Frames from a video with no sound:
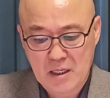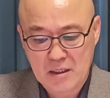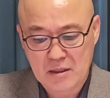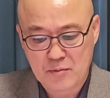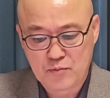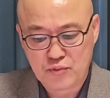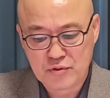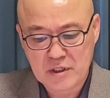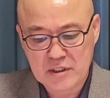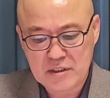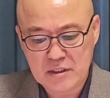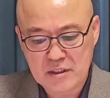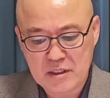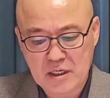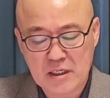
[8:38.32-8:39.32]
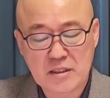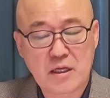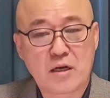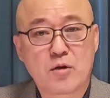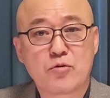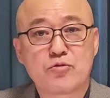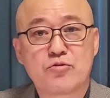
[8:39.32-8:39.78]
이걸
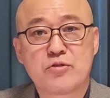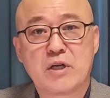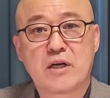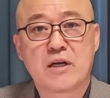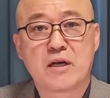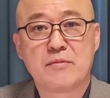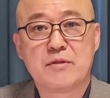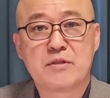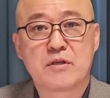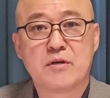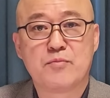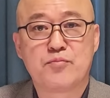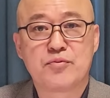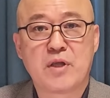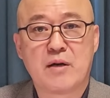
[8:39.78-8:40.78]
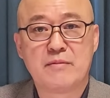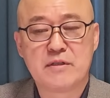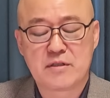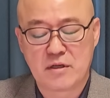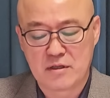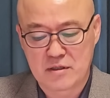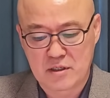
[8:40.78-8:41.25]
부결시키겠다라고 주장을 하면서 그
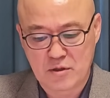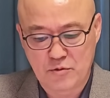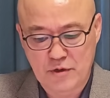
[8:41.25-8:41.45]
부담을 덜기